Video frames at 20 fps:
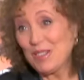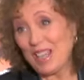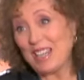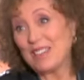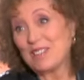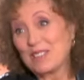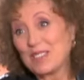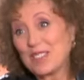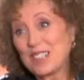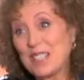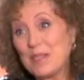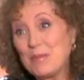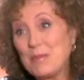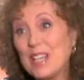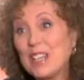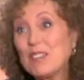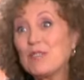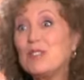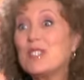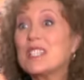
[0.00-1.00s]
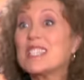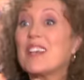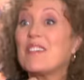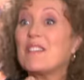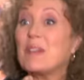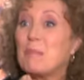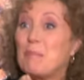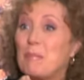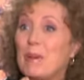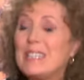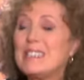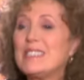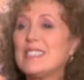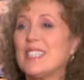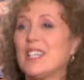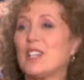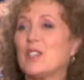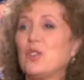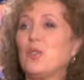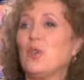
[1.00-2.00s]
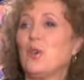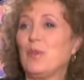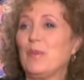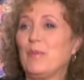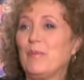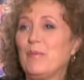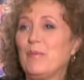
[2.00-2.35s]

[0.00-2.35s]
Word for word: elle vous connaît bien, que vous ne savez pas dire non.